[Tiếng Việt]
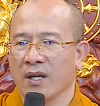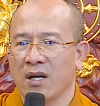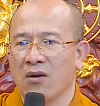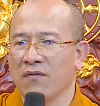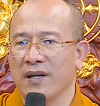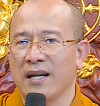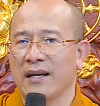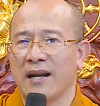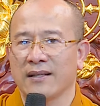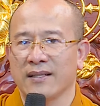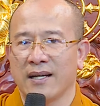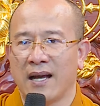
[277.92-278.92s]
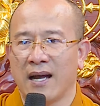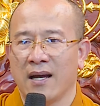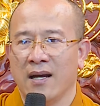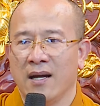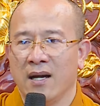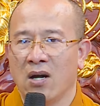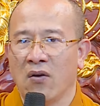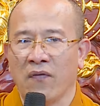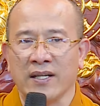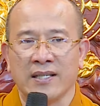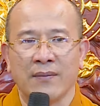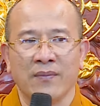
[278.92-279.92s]
không phải đặt nặng gì cả không
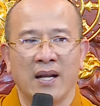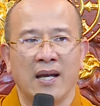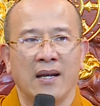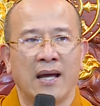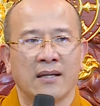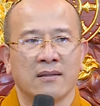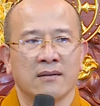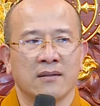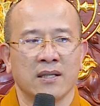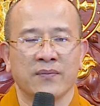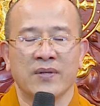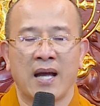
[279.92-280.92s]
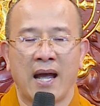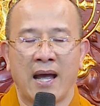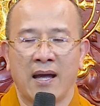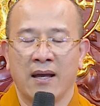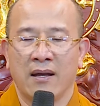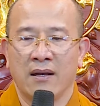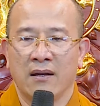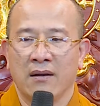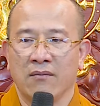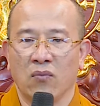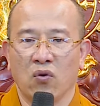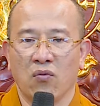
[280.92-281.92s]
phải sắm lễ là dườm già
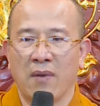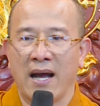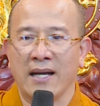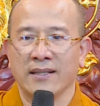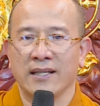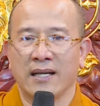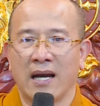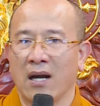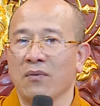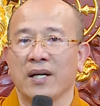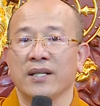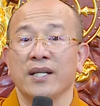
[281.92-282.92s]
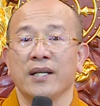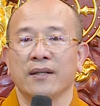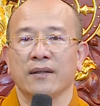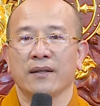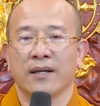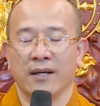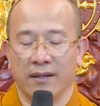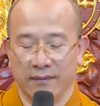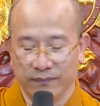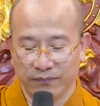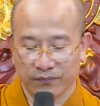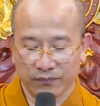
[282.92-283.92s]
mũ mã gì cả không cần thiết nghe không
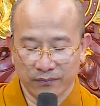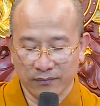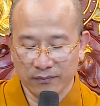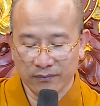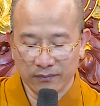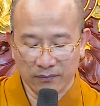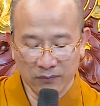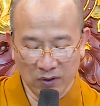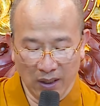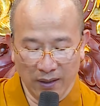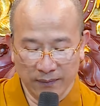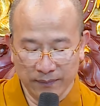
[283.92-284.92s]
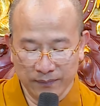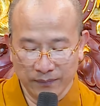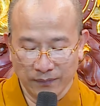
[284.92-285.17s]
đó.